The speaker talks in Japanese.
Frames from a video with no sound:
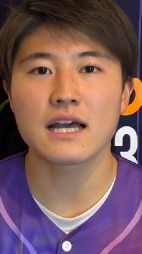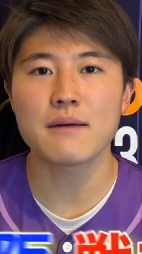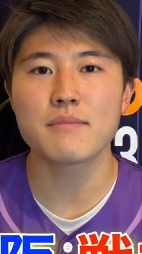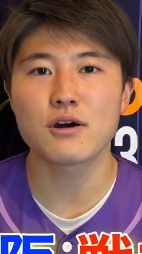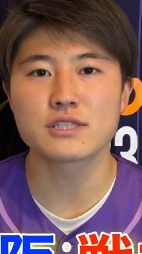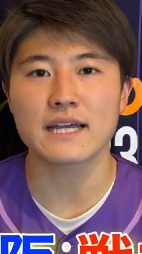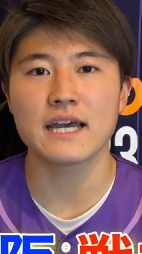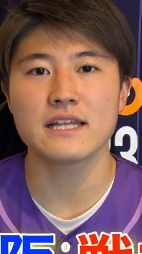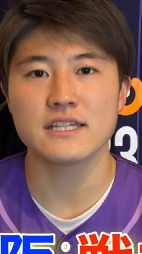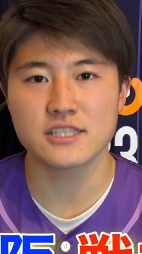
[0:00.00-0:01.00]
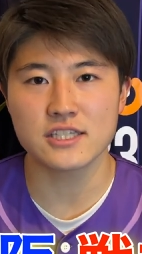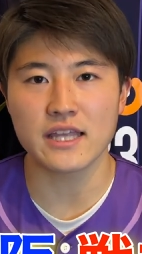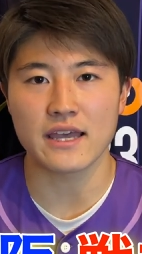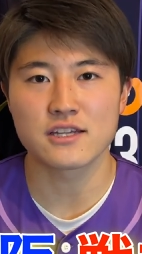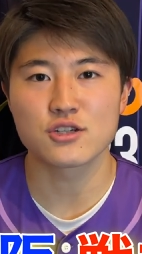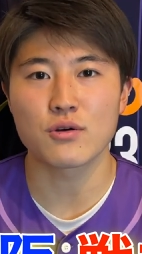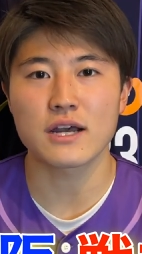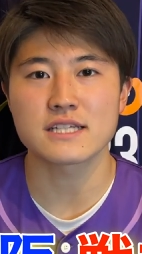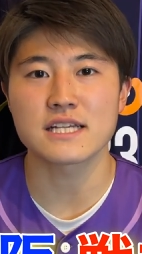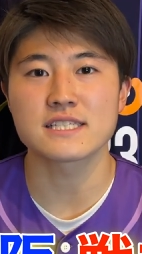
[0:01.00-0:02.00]
ガンバ大阪編について紹
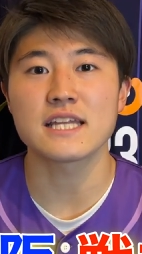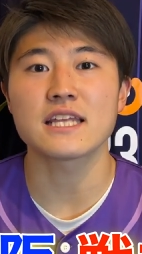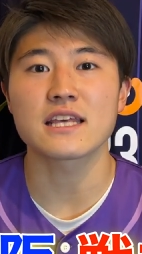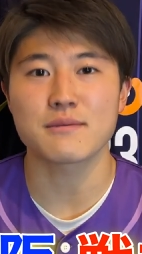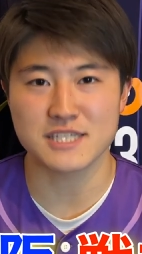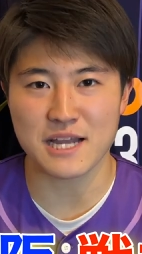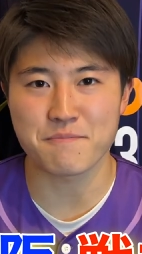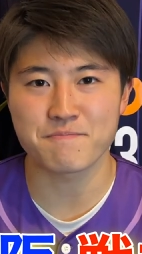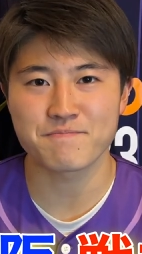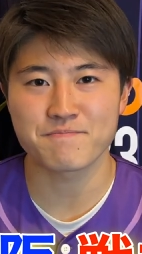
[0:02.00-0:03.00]
介させていただきました。